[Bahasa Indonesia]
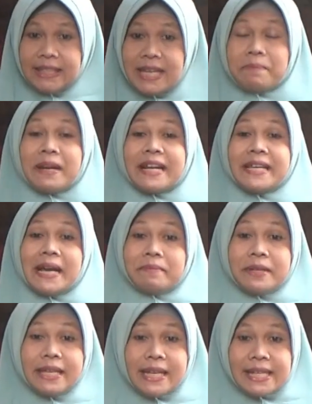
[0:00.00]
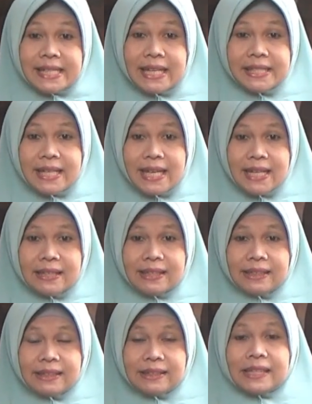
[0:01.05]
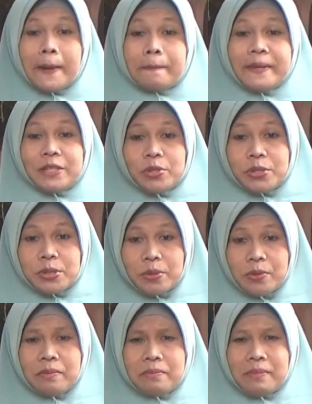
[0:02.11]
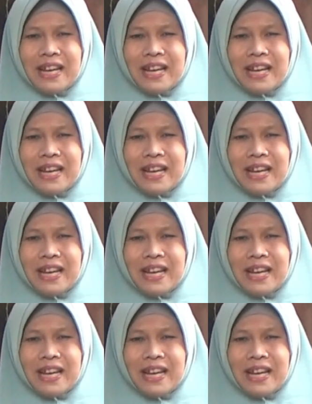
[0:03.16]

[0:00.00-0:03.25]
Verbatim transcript: tidak berdiam diri saja, tapi justru